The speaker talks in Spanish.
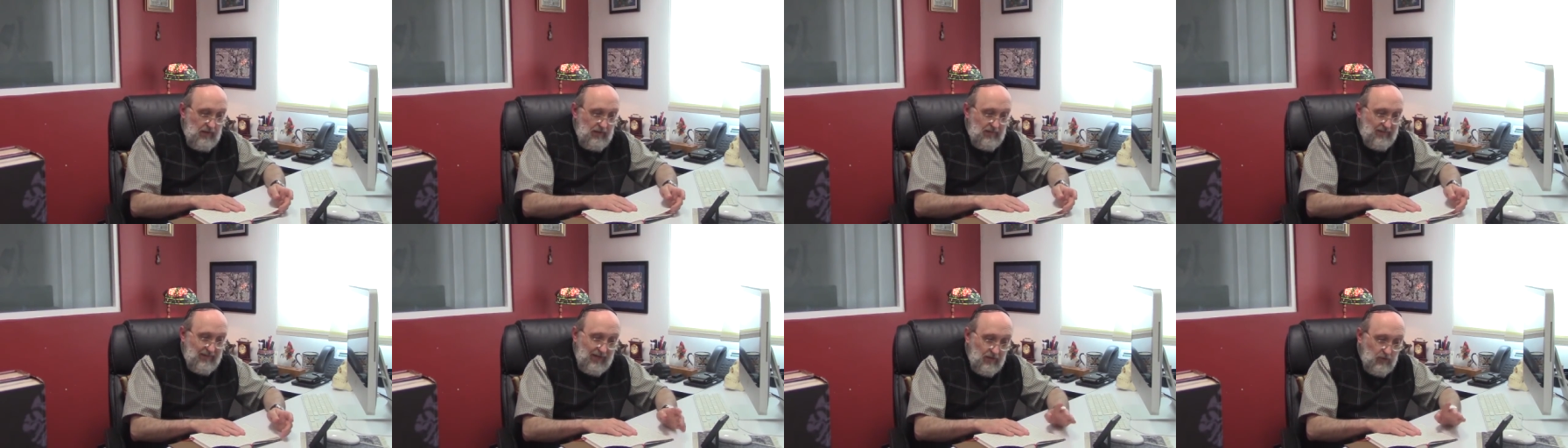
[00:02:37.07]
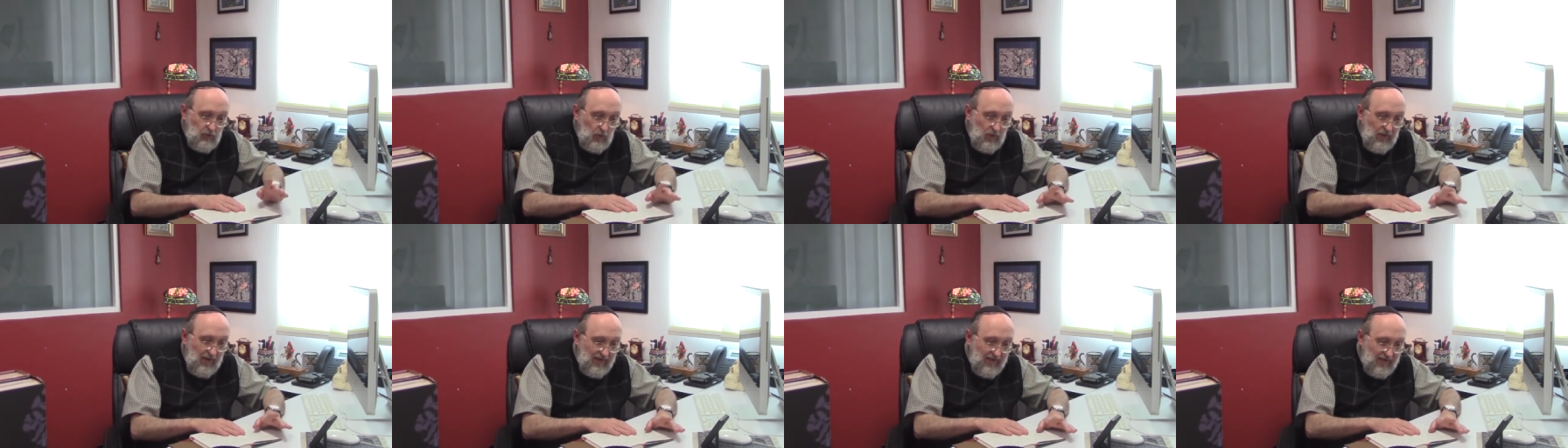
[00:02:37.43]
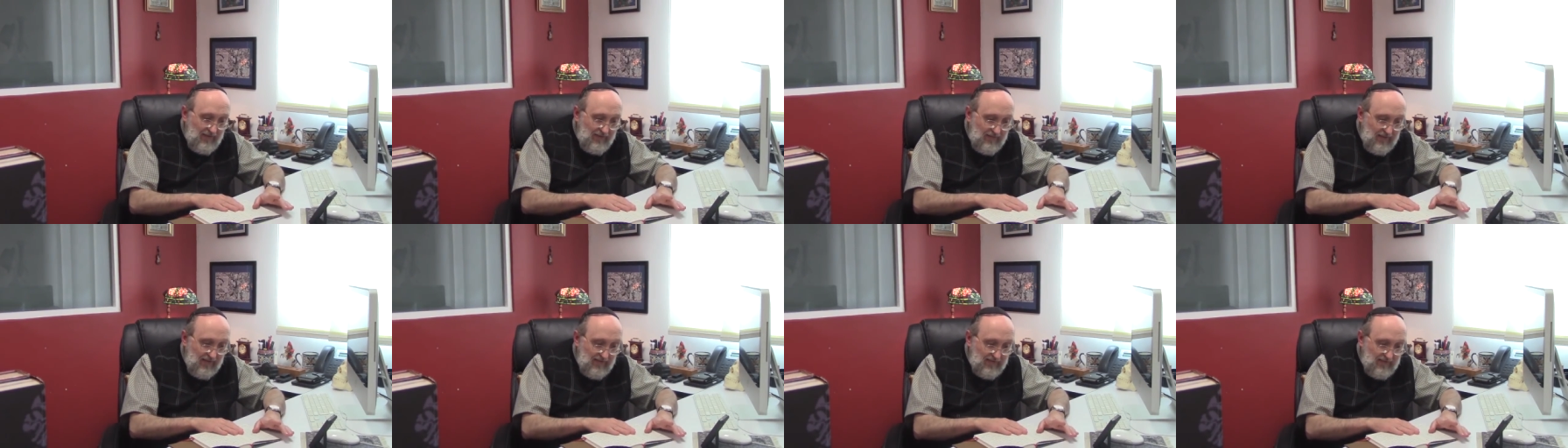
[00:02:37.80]
Tanto la
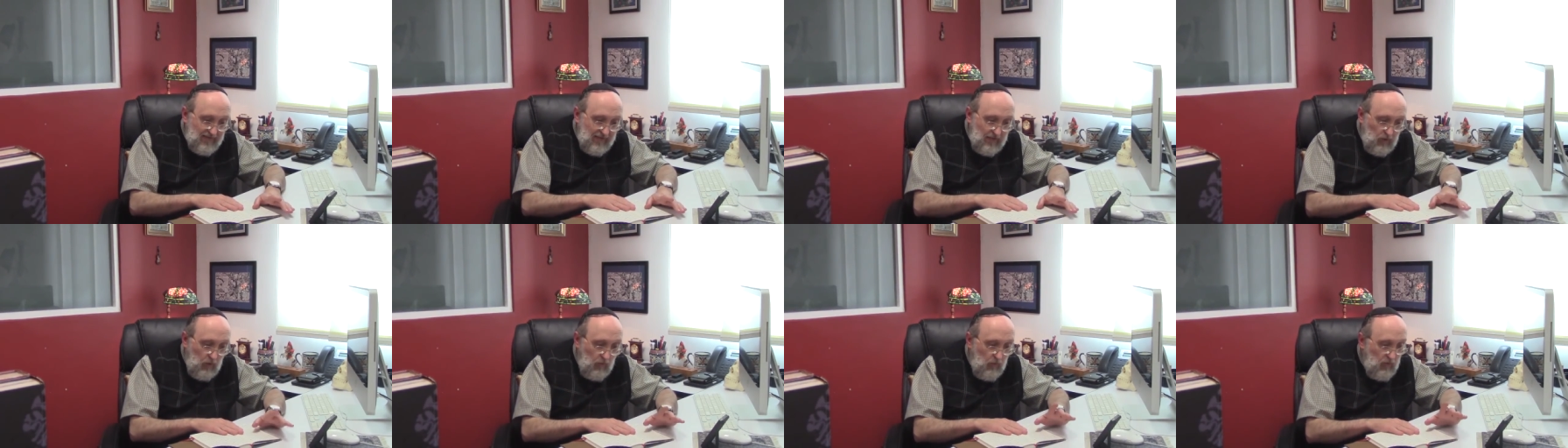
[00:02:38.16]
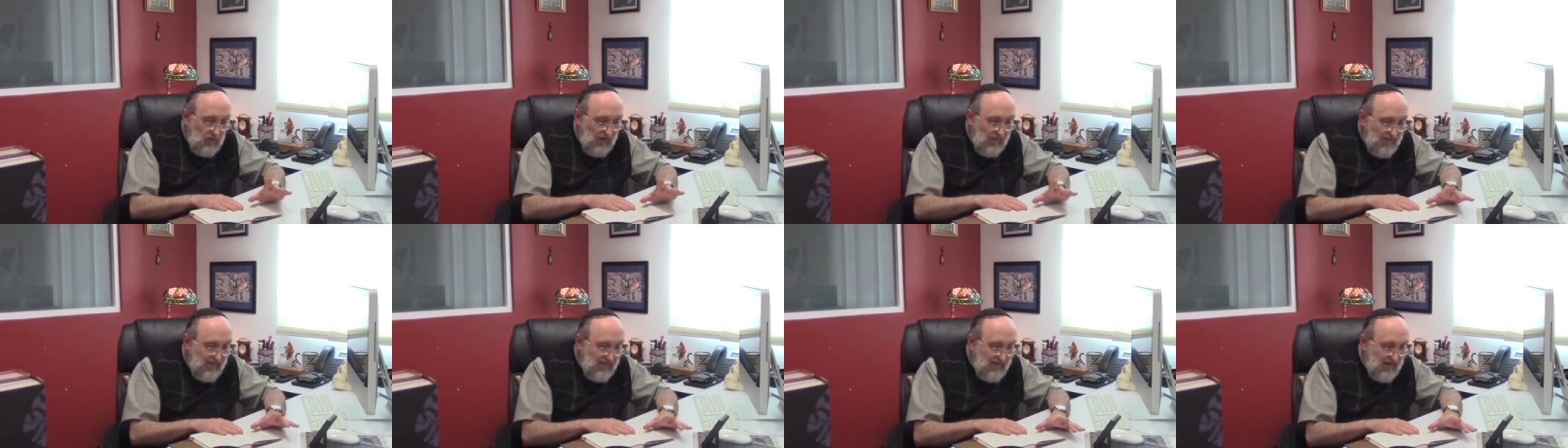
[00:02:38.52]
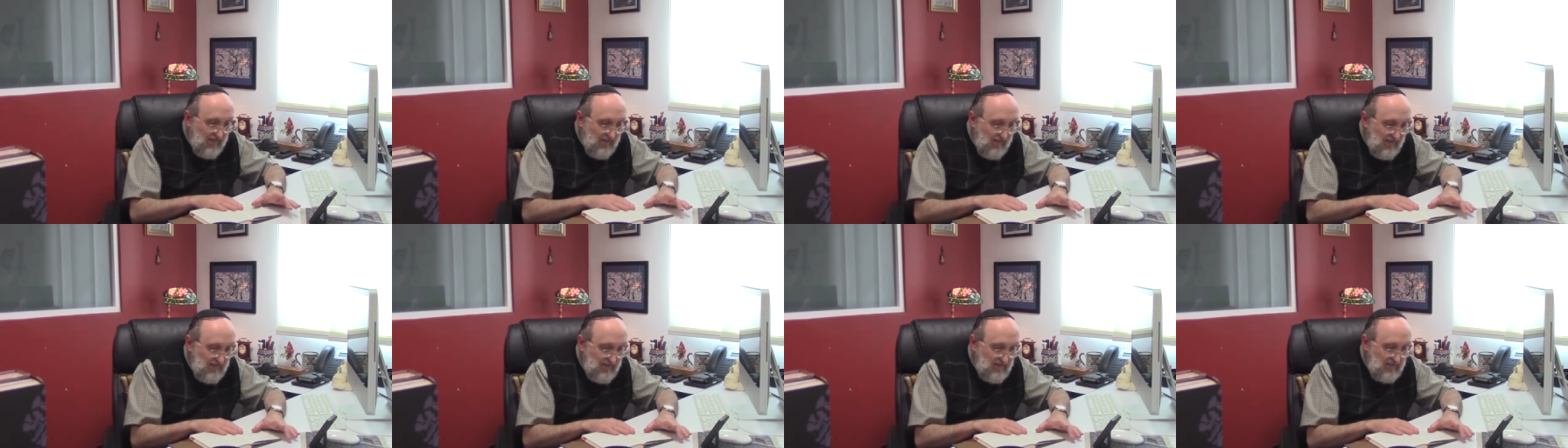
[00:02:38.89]
grandeza como la
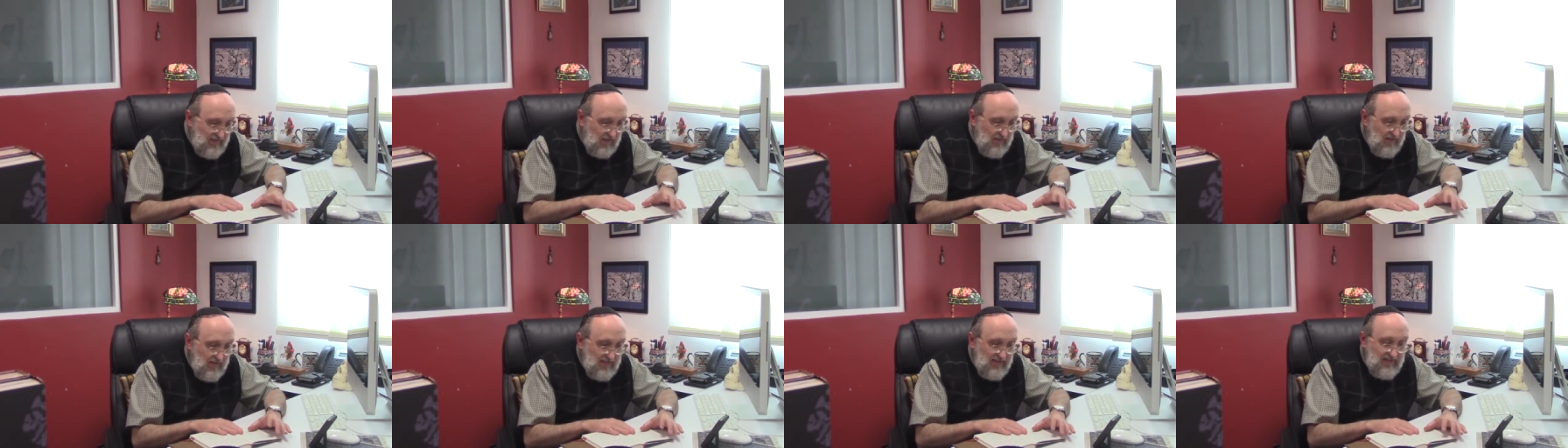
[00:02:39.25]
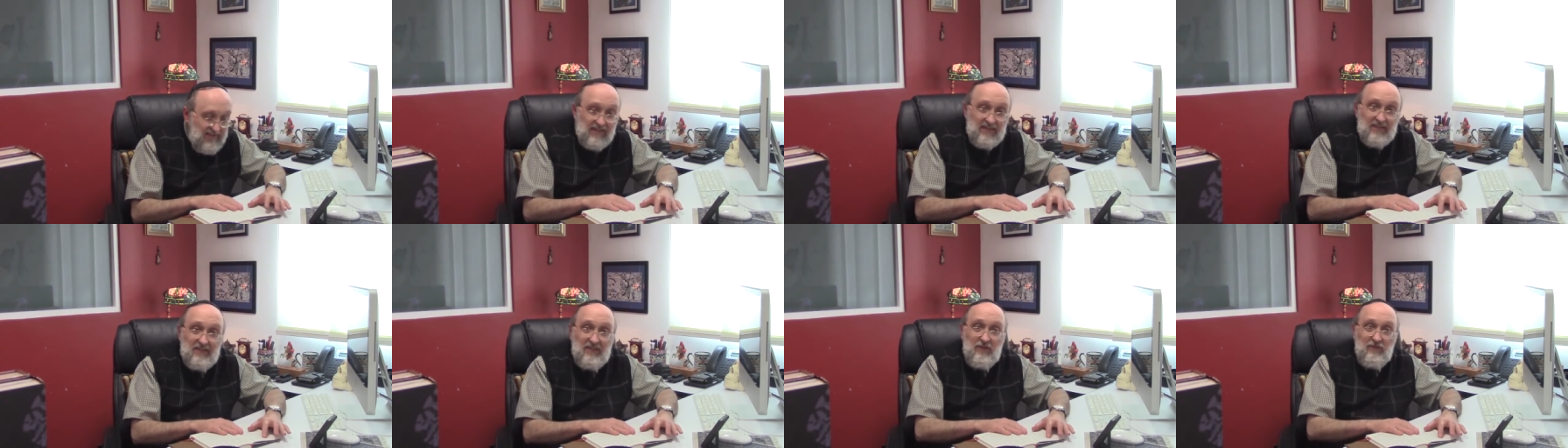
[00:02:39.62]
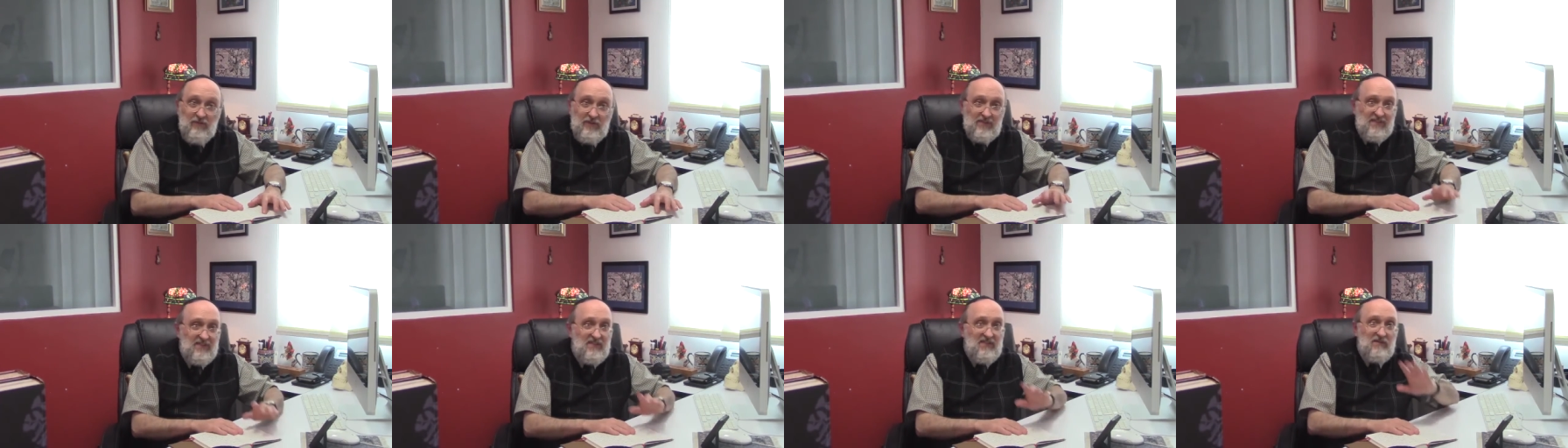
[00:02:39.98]
decadencia del
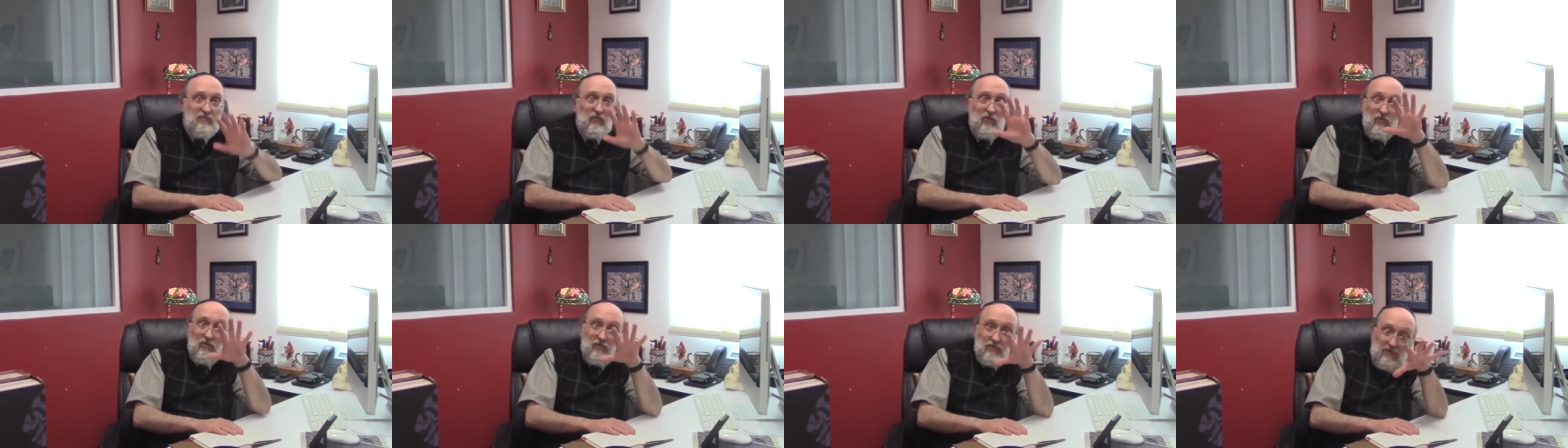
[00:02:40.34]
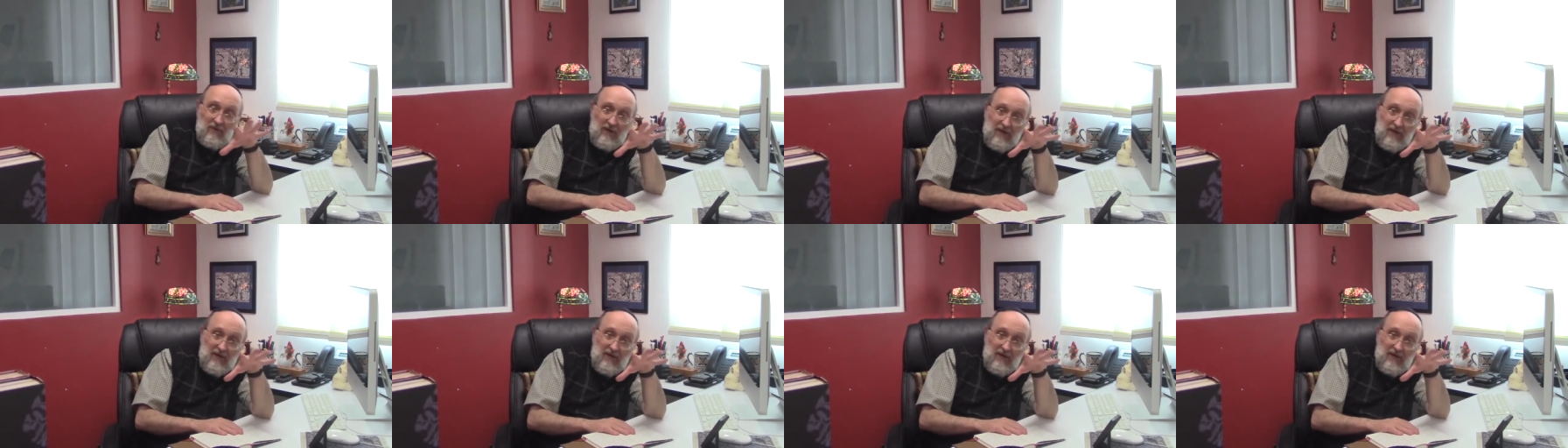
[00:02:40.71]
cientificismo,